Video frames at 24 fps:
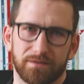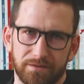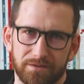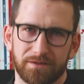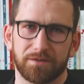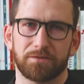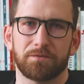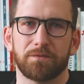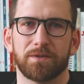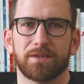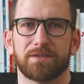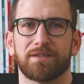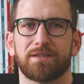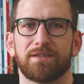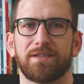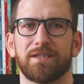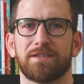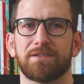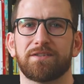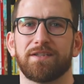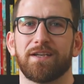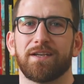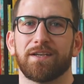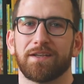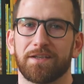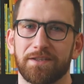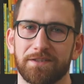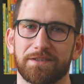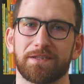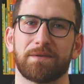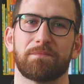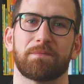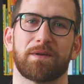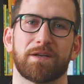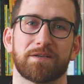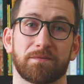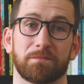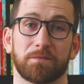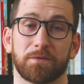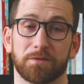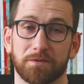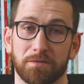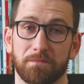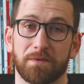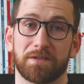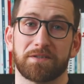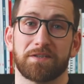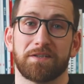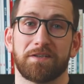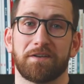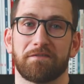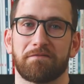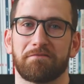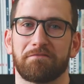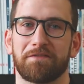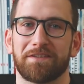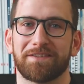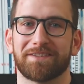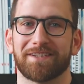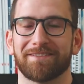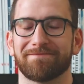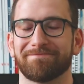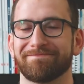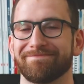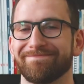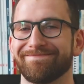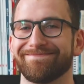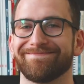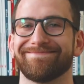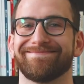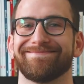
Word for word: Dziękuję serdecznie i zapraszam do zobaczenia w Fice.